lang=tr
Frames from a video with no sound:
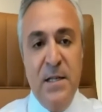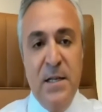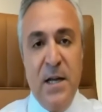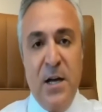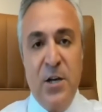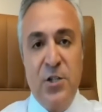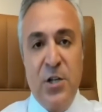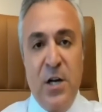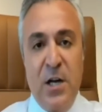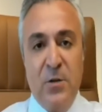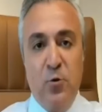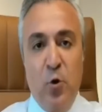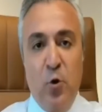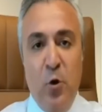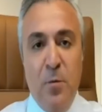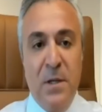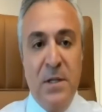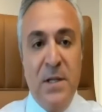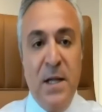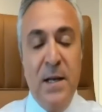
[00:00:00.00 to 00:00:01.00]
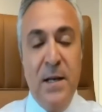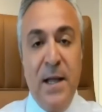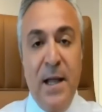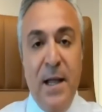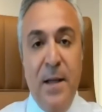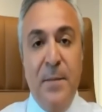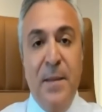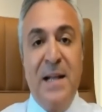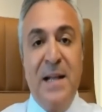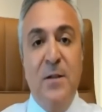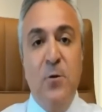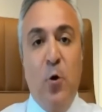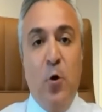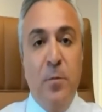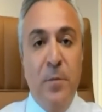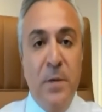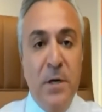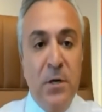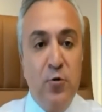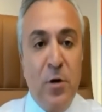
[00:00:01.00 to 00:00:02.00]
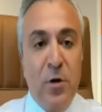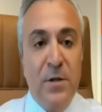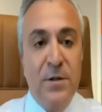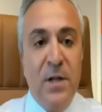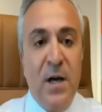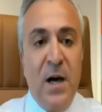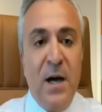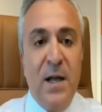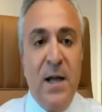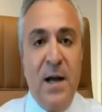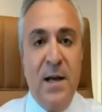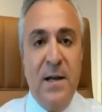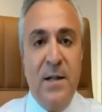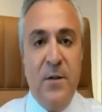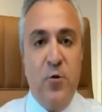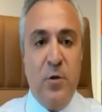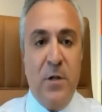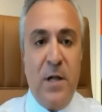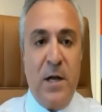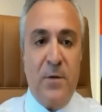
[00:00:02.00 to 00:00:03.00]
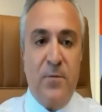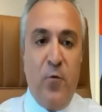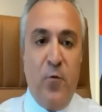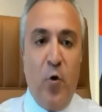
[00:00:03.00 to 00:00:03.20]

Yaş şartı olmadan emekli olmayı şu anda hayal ediyorlar.